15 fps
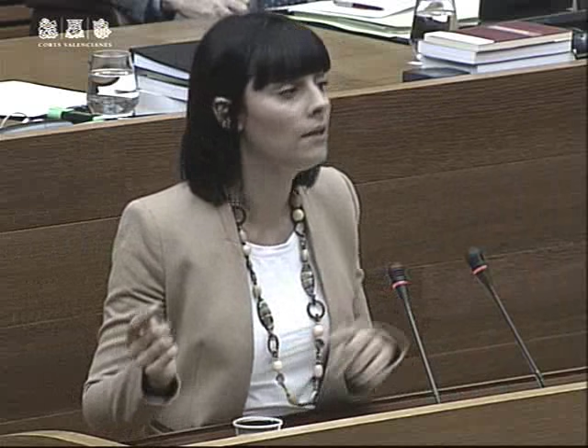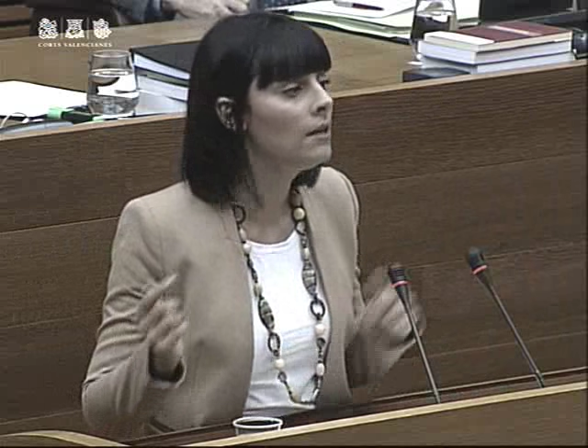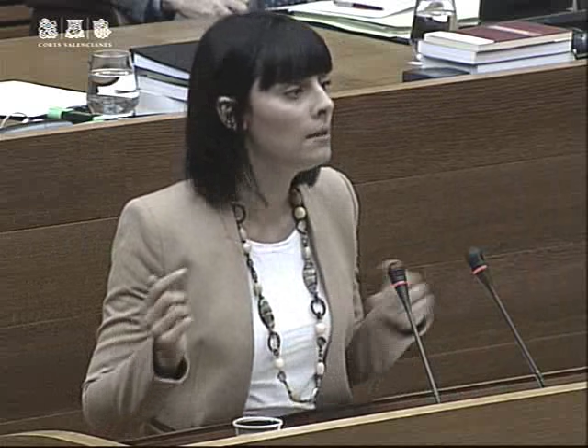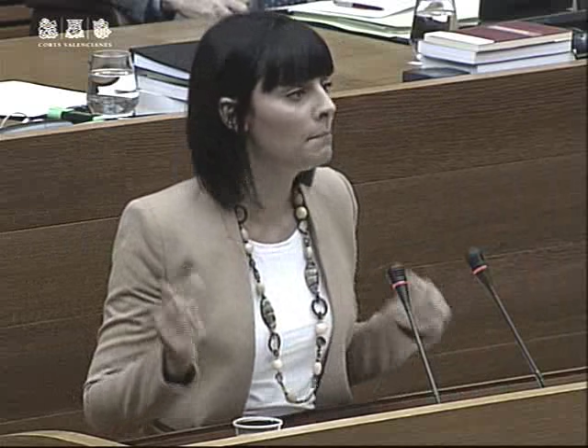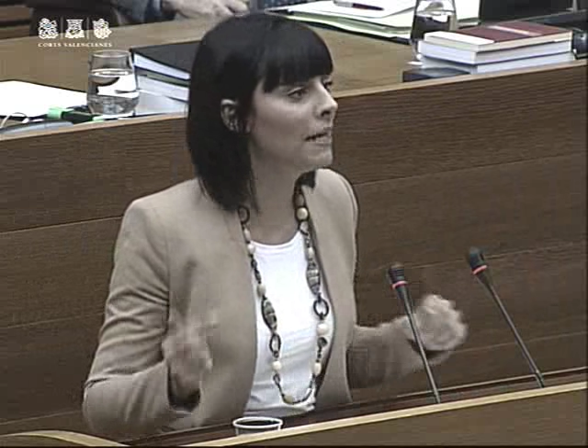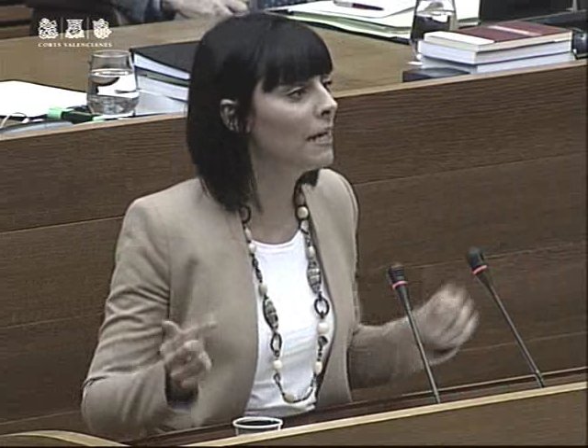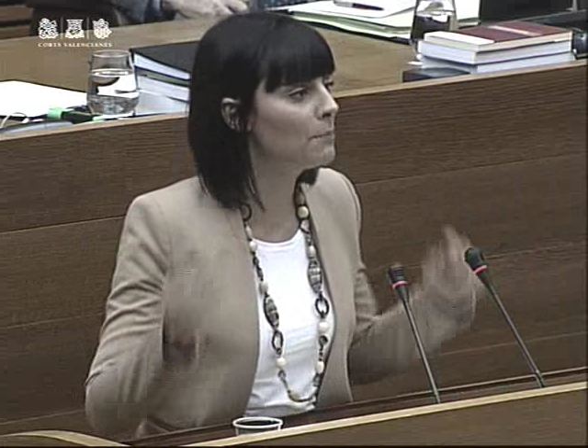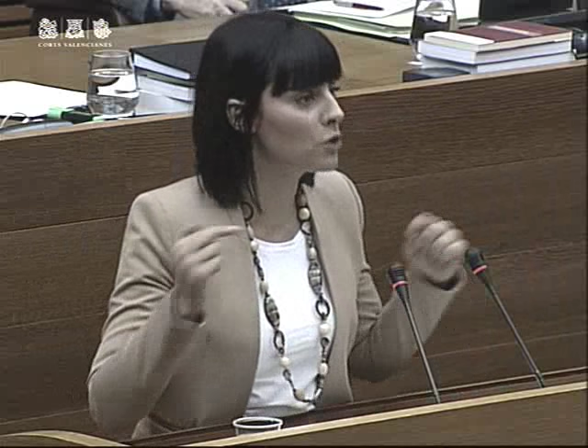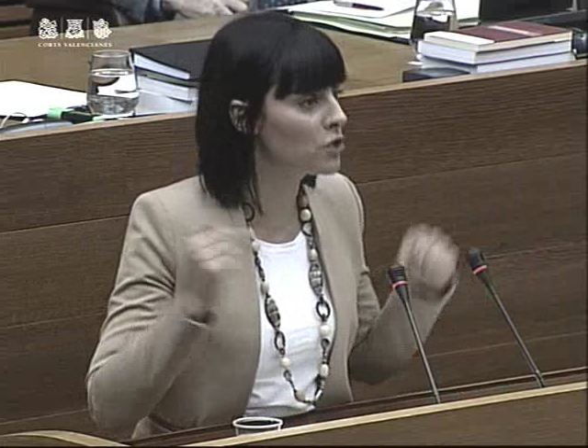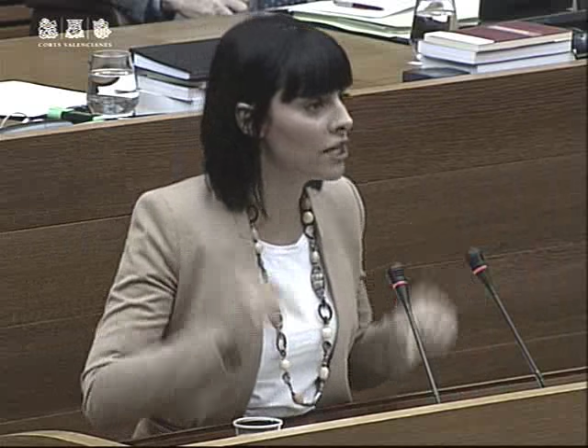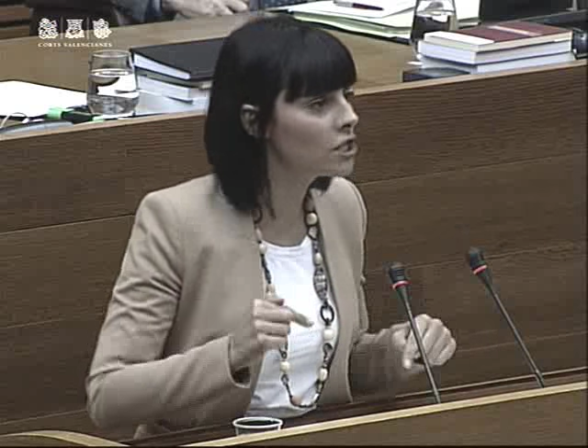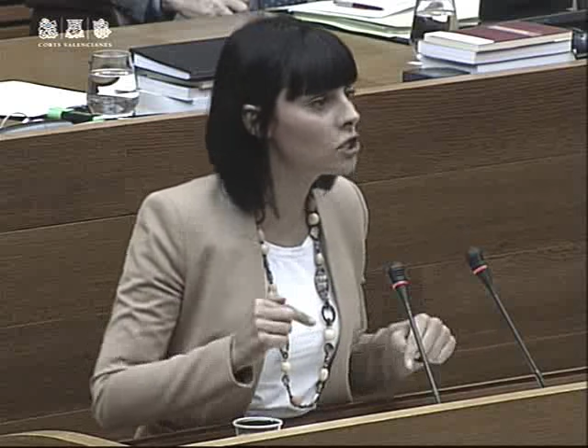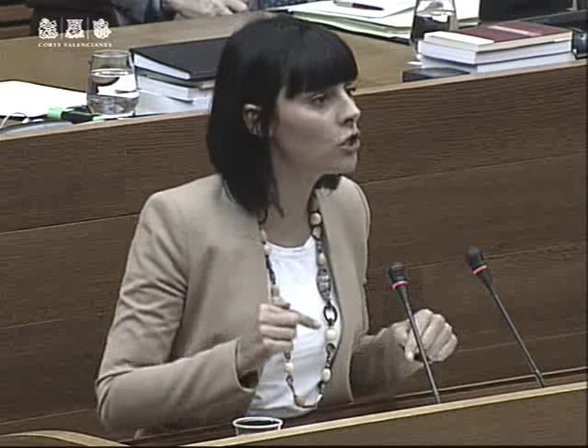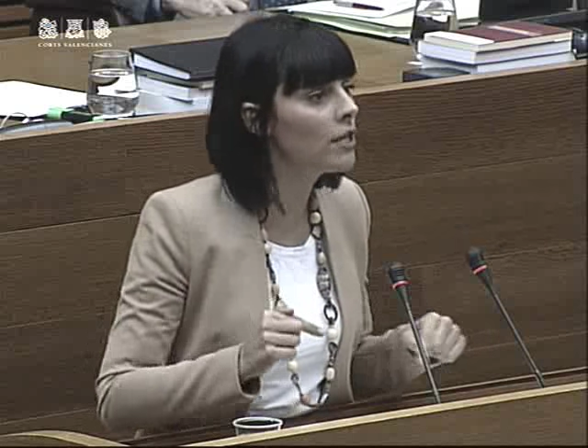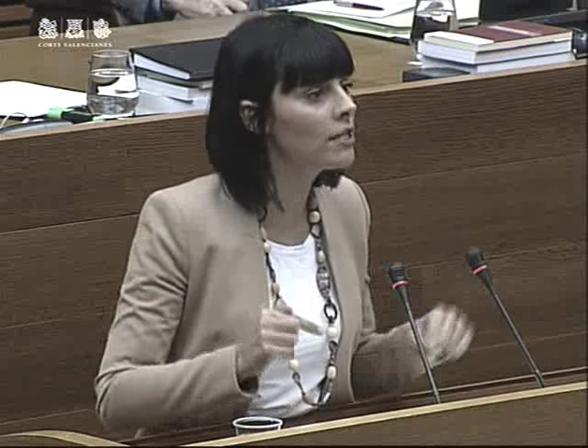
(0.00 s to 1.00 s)
Vale, pues
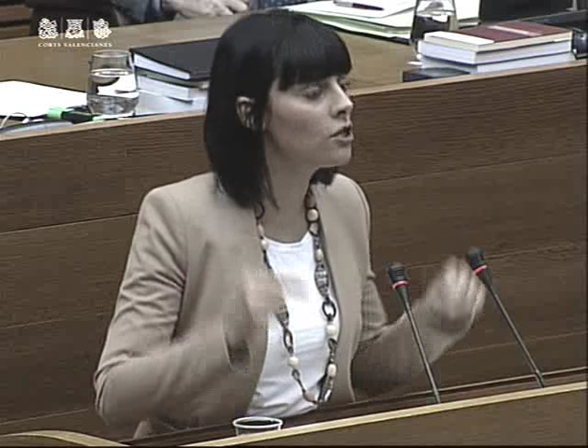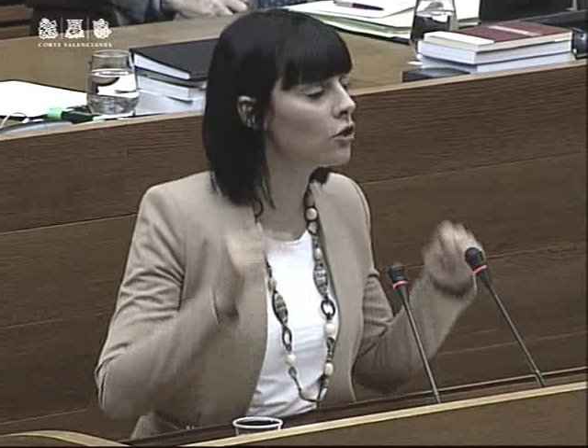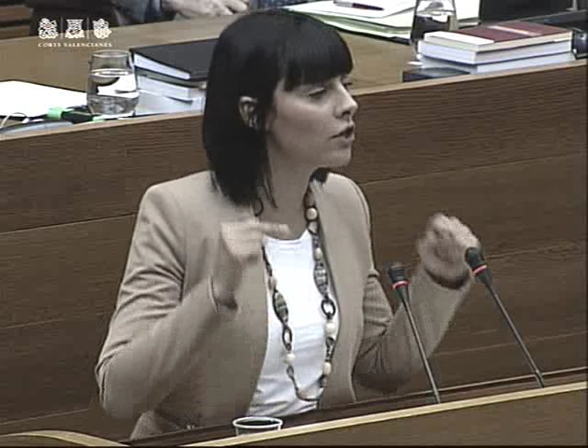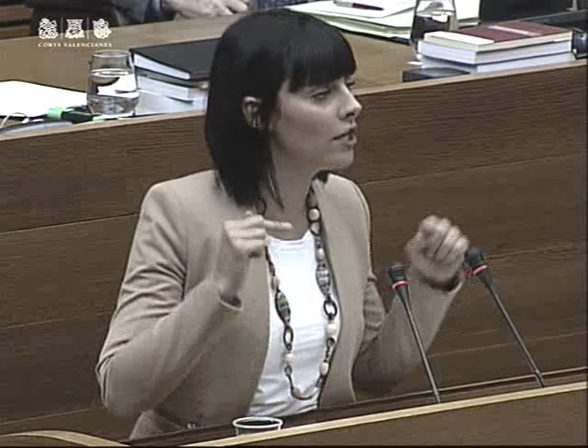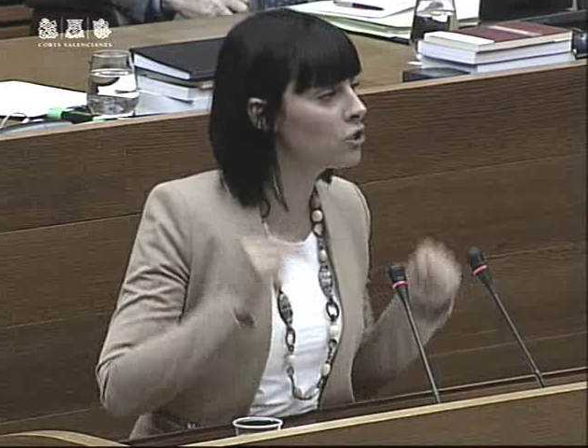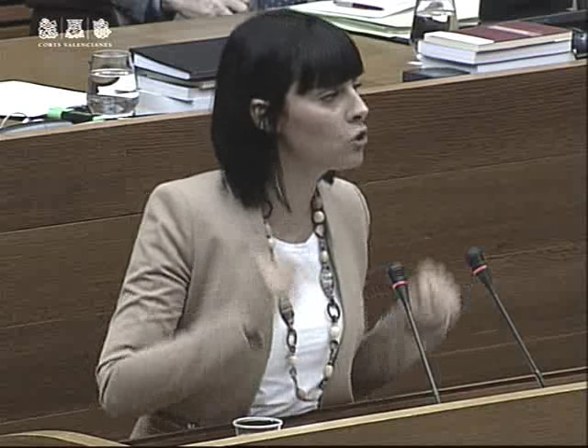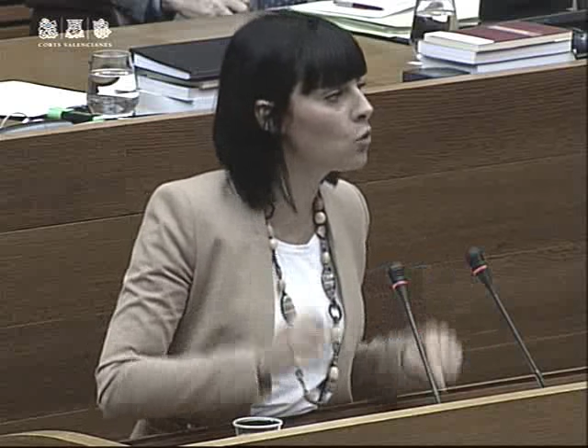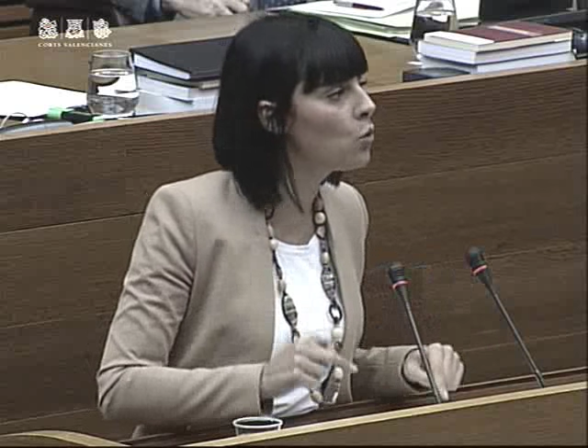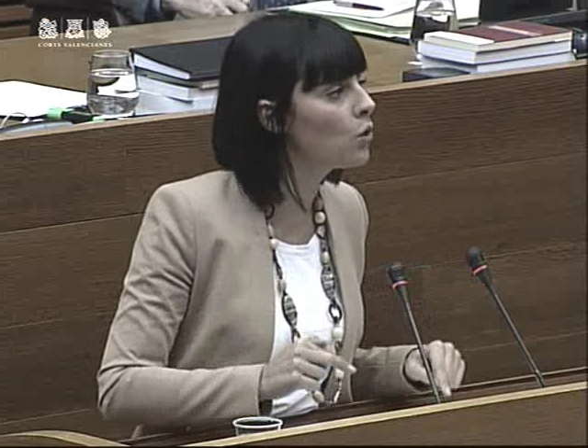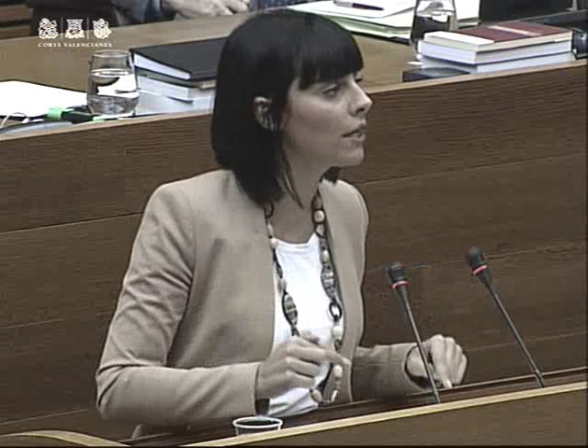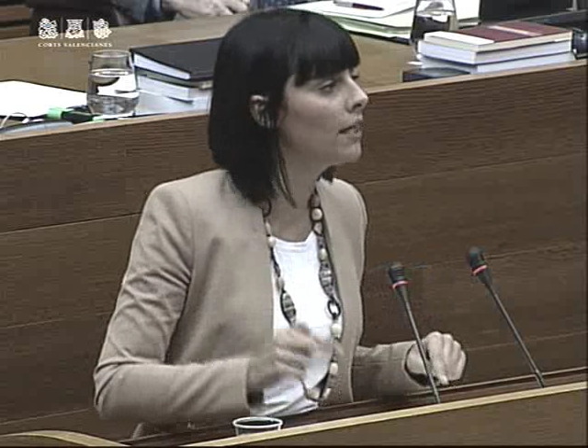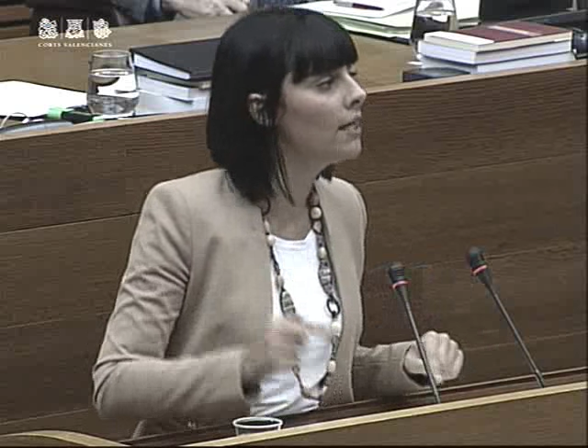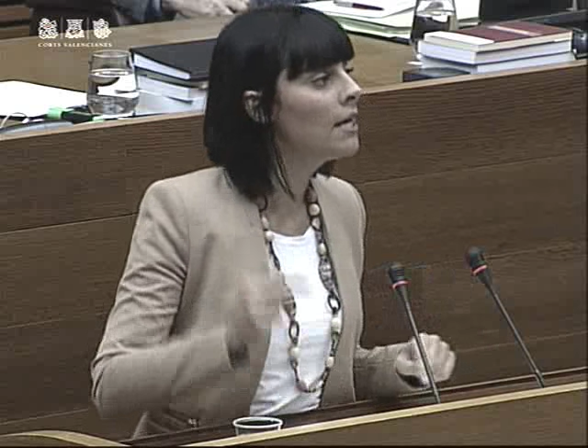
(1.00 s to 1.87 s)
esto es lo que les ocurre